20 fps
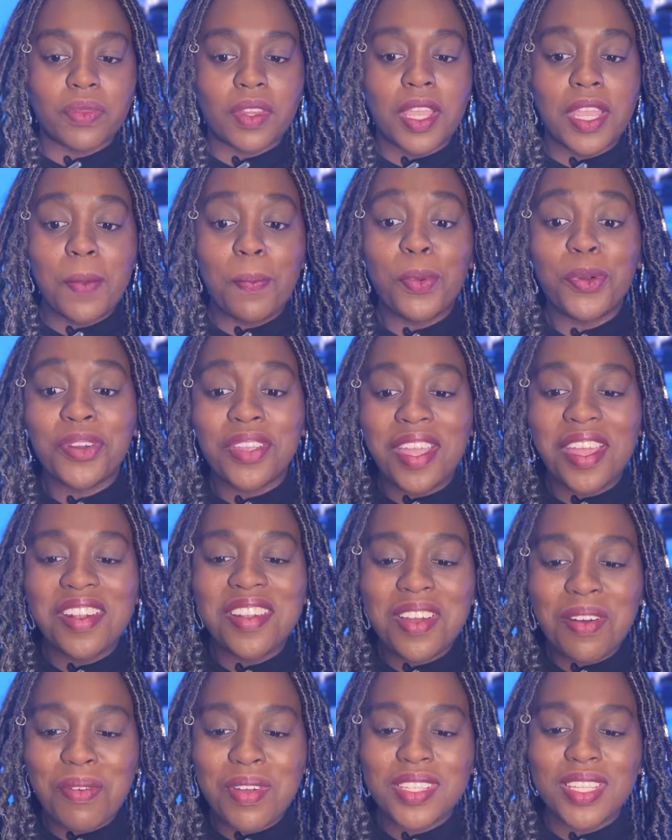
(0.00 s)
E por que
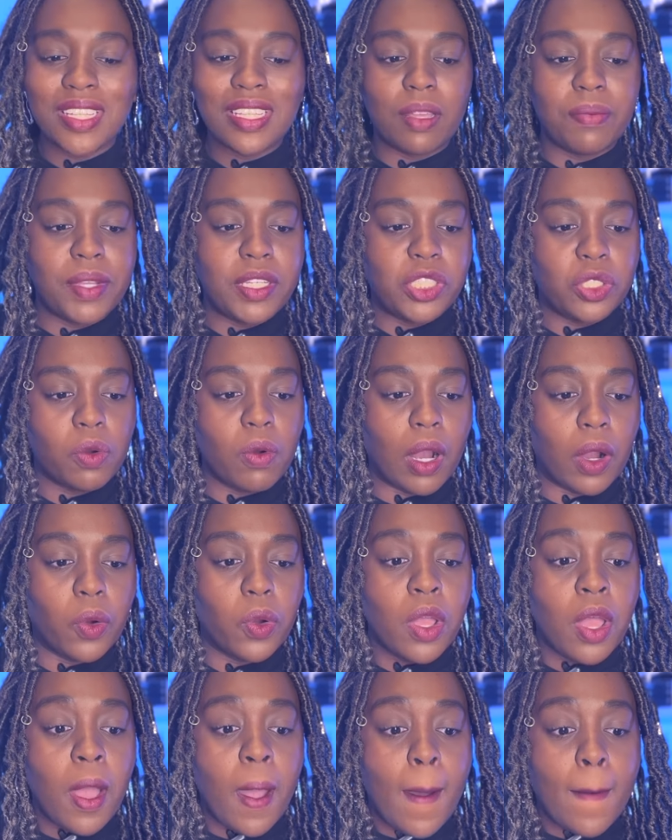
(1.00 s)
não exatamente igual?
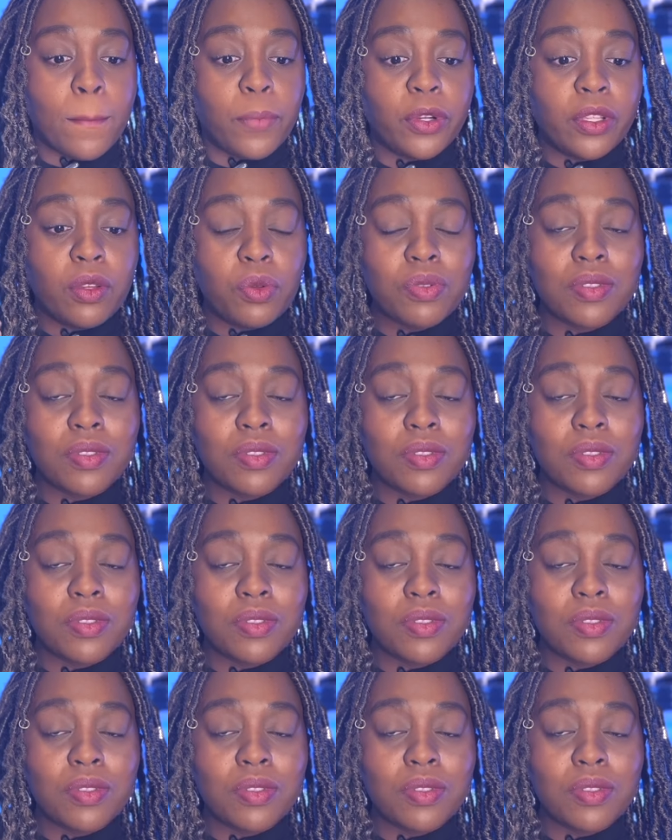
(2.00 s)
porque